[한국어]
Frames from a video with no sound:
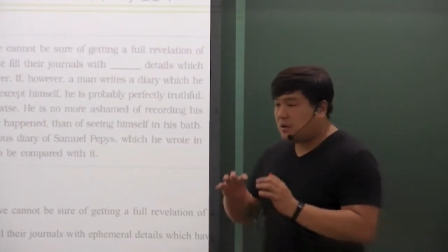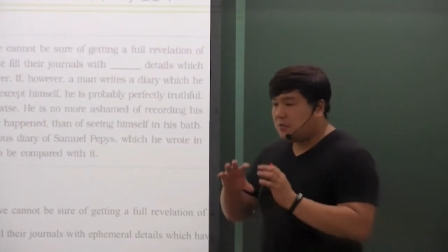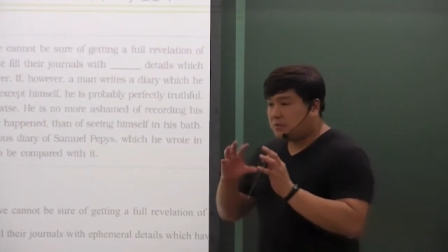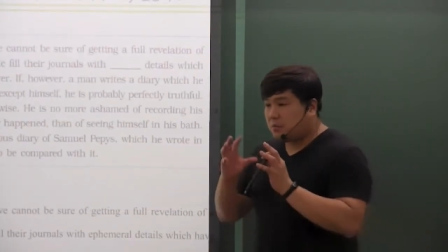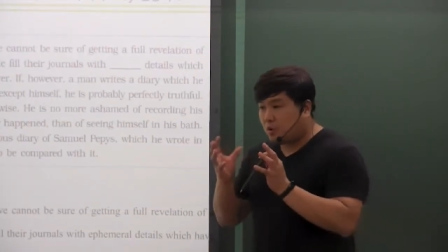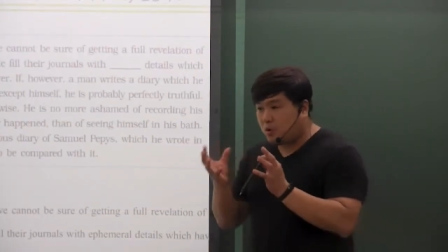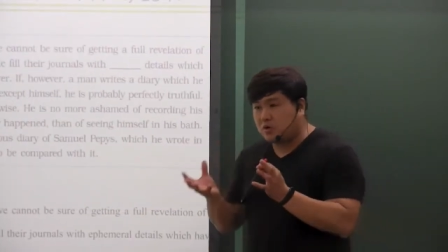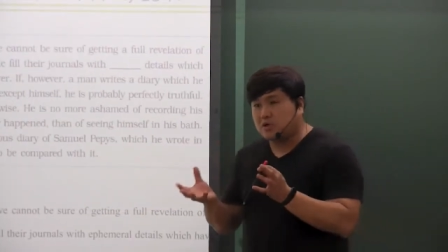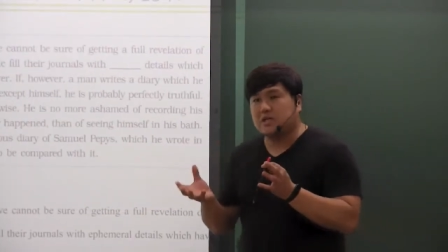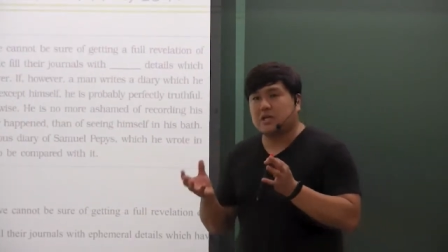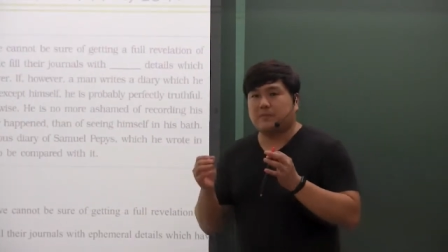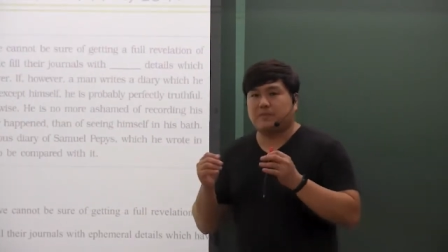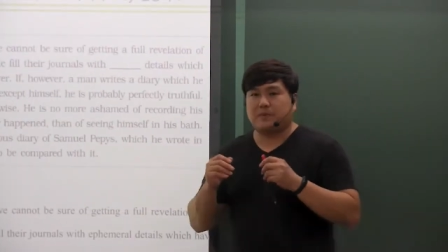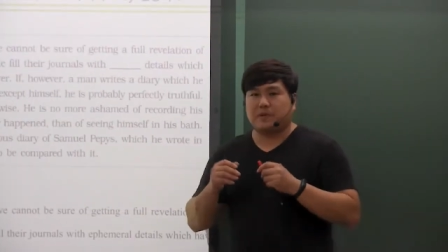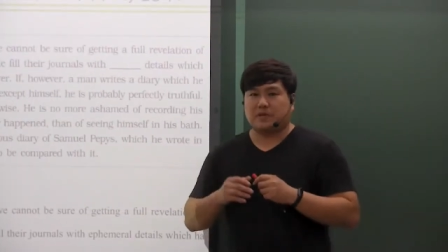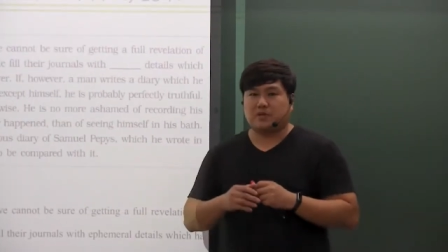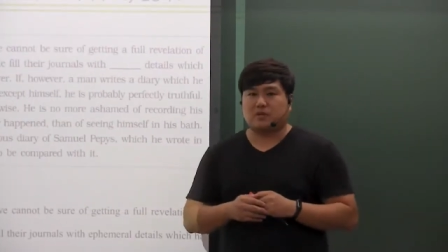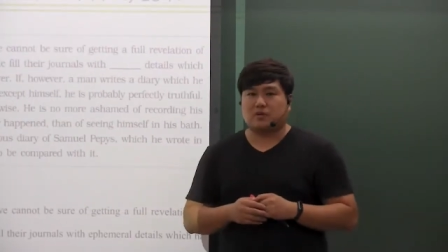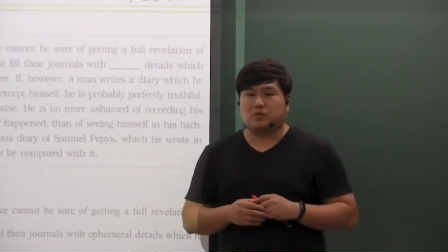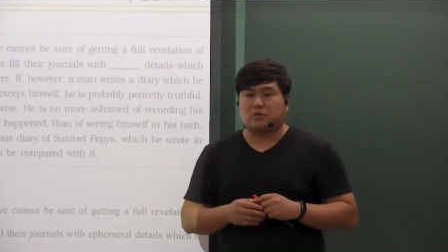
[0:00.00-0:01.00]

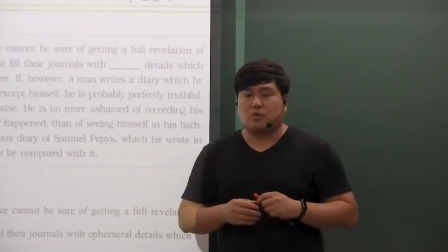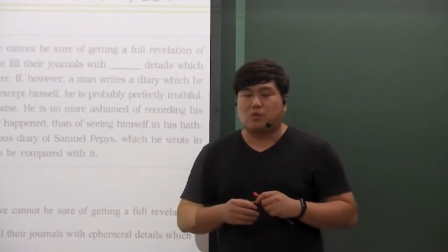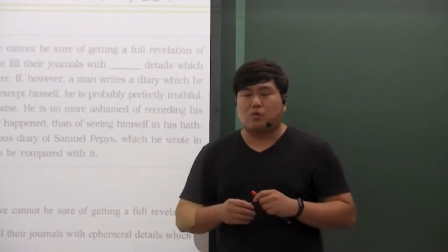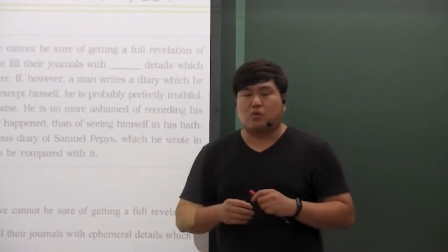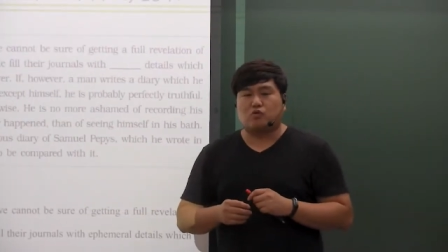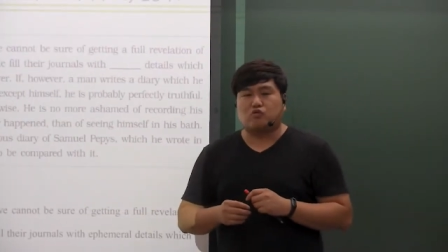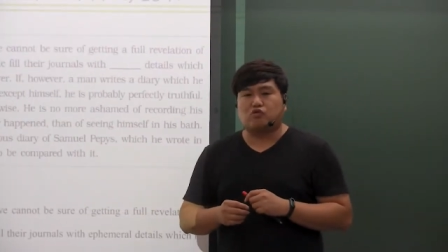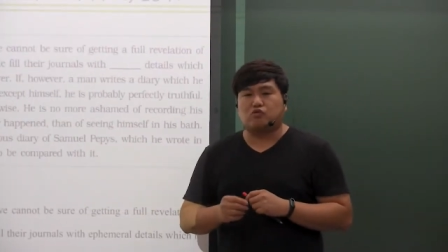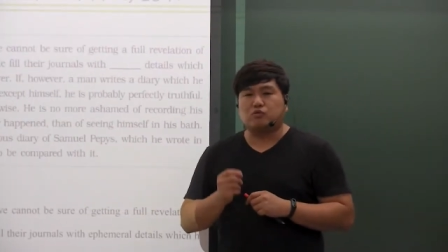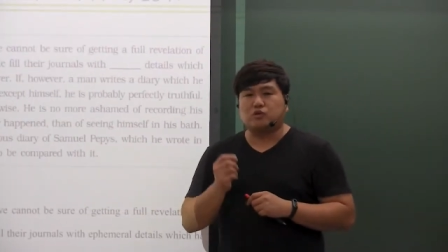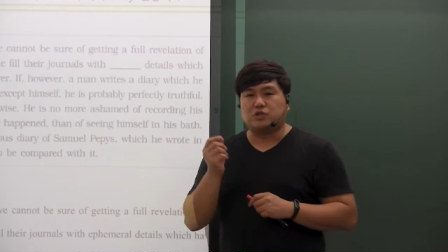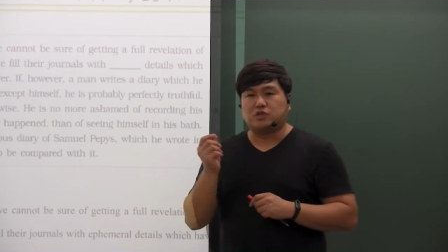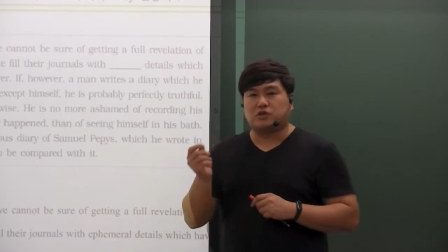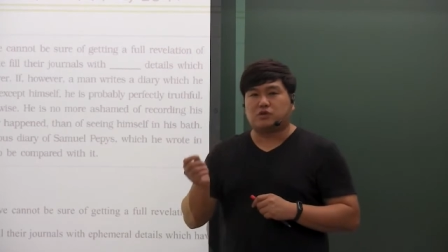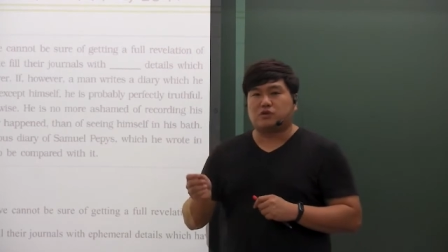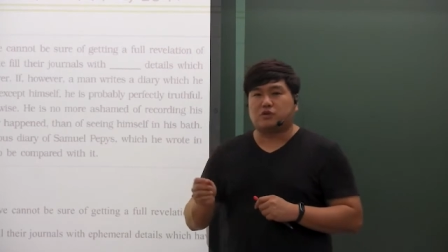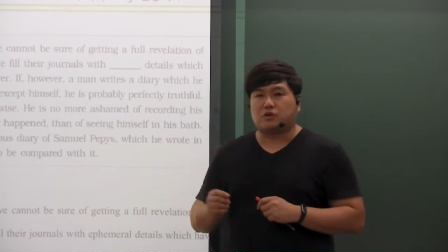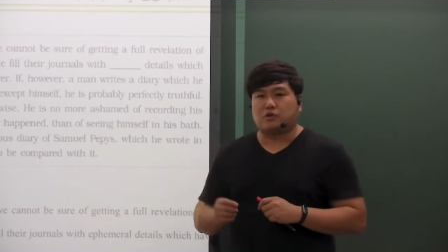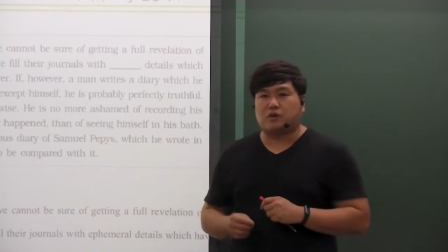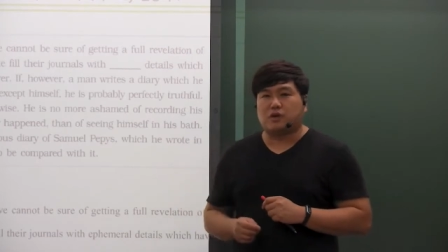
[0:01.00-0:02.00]
복잡했었고
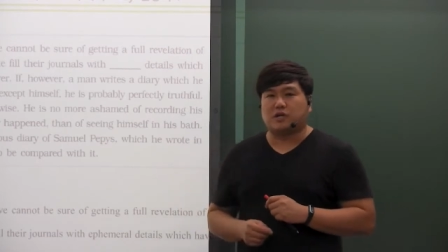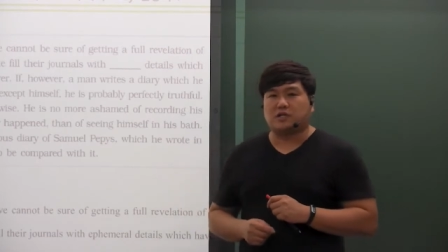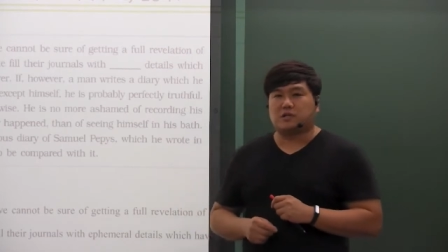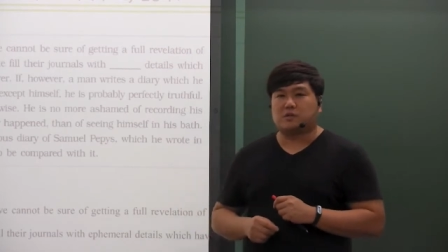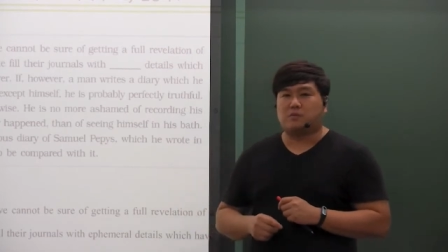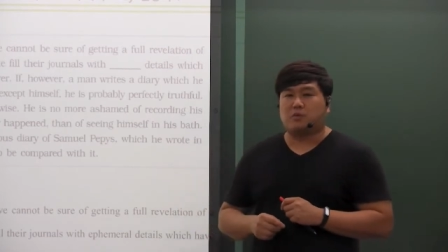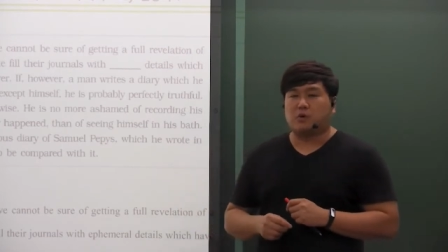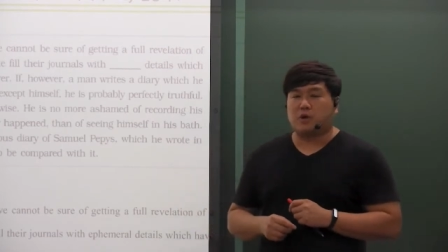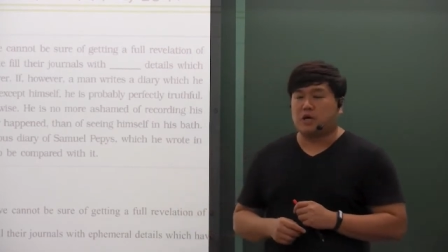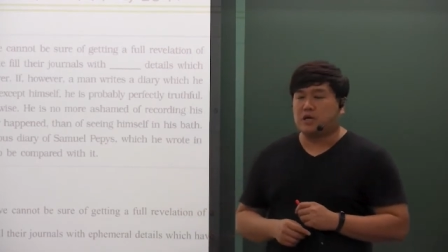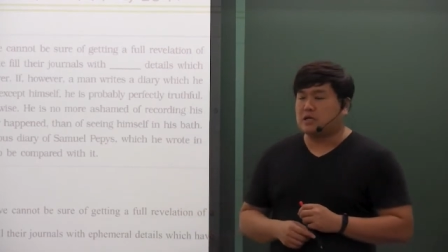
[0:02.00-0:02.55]
구문적으로 여러 가지를 보여야